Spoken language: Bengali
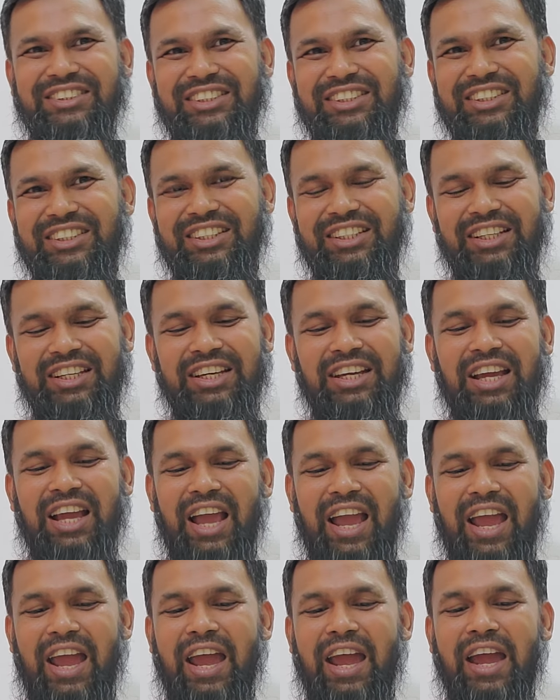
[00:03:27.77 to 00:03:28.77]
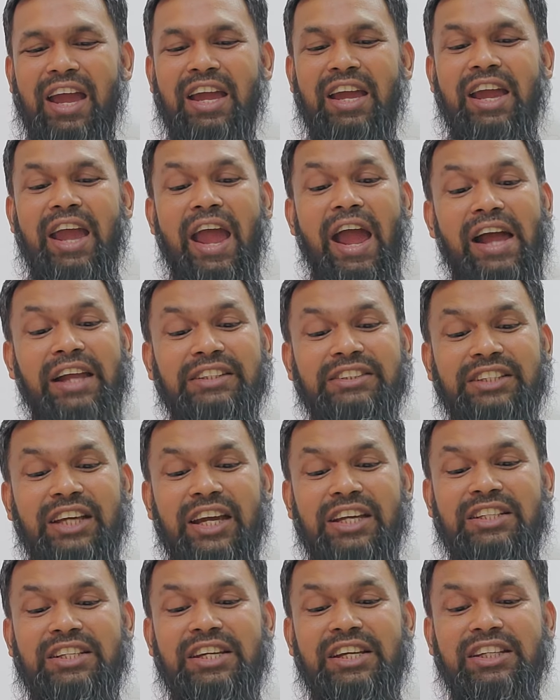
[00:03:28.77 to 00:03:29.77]
জি হ্যাঁ
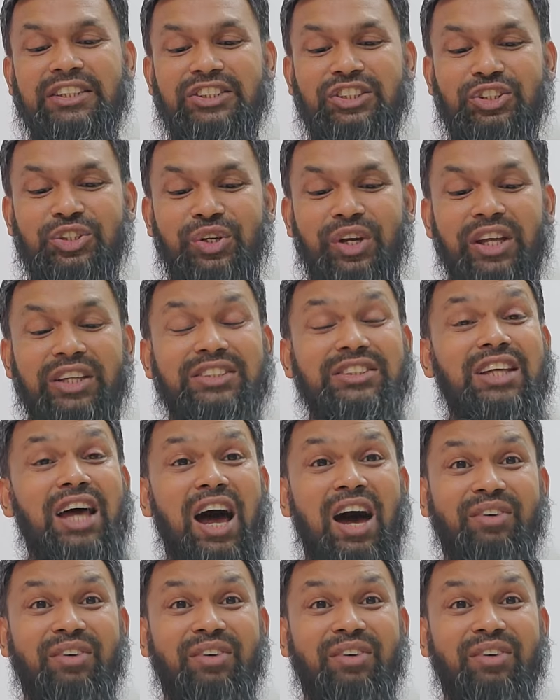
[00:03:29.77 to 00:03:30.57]
অ্যাংজাইটি স্ট্রেস